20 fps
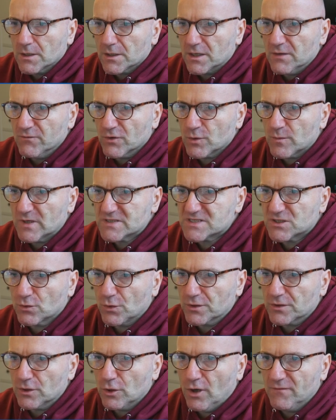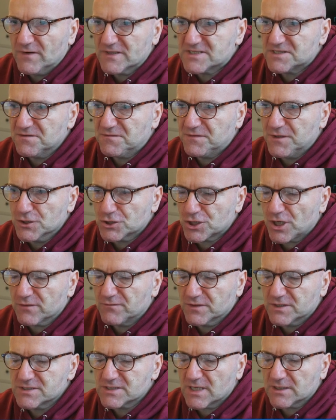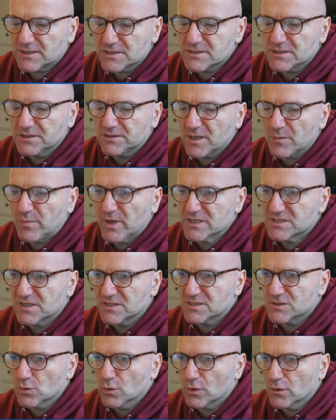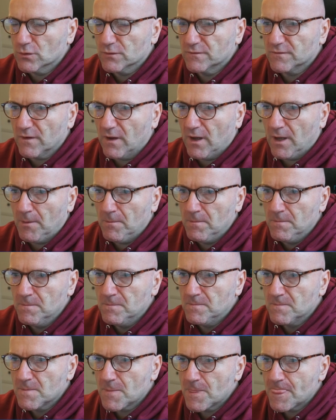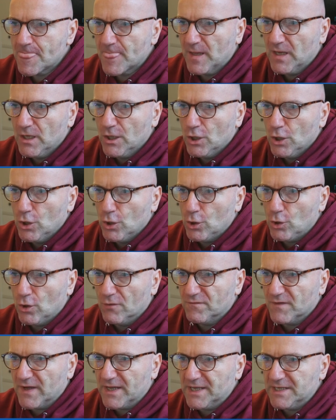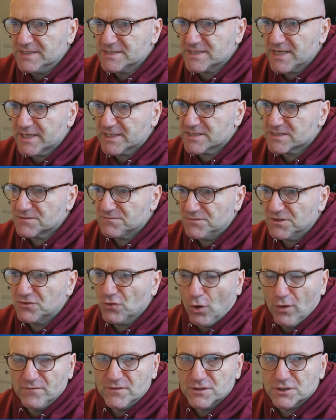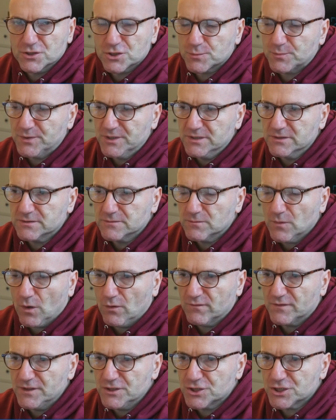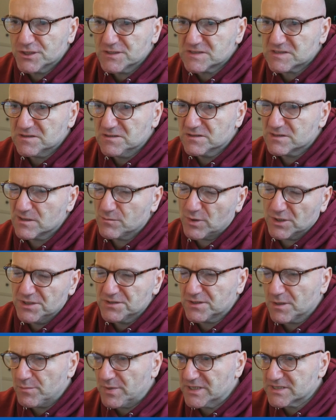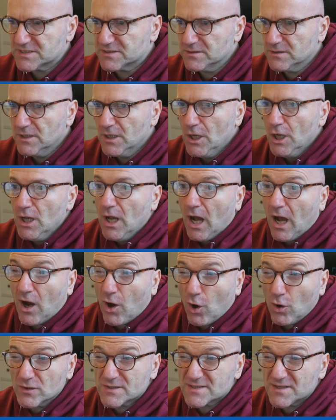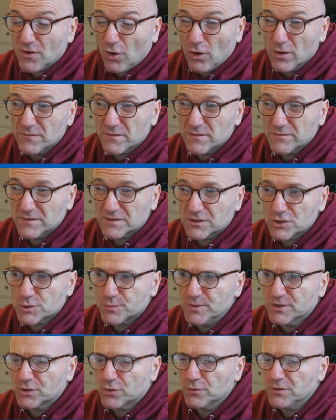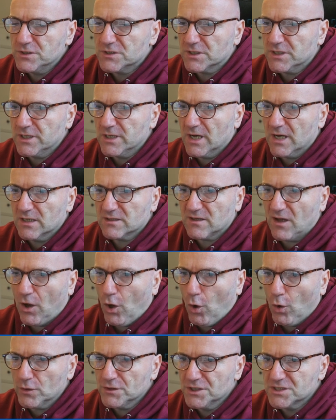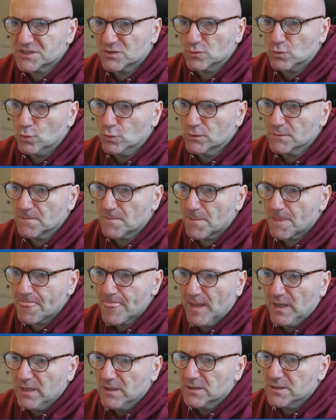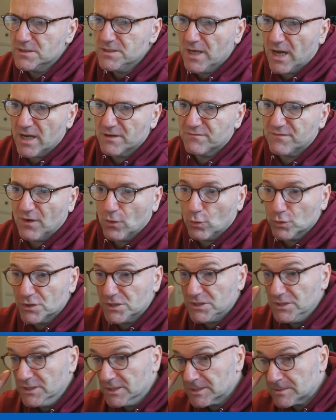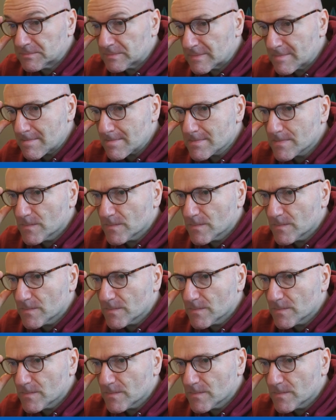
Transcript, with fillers: Gehen wir nochmal zurück. Läufer C4 Schach, wie gesagt, ist nicht der beste Zug. Und ähm, Läufer E6 wird häufig gespielt auf Lichess, ist aber nicht der beste. Auch sehr häufig wird gespielt König E8, auch nicht so gut. Hier einfach ruchieren,